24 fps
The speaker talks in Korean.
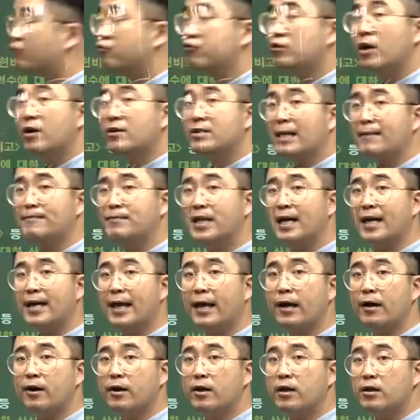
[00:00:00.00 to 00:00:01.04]
군역
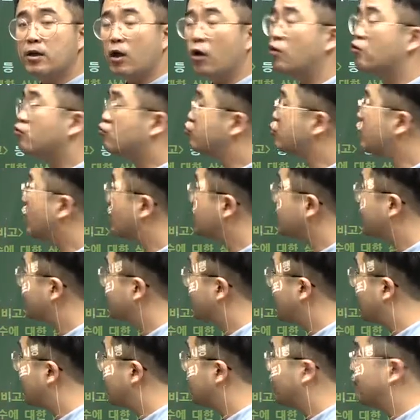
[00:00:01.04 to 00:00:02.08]
담당이에요. 결국 군역을
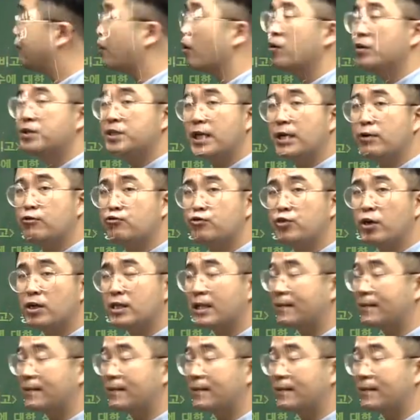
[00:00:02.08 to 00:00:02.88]
담당한다. 평시에 군역을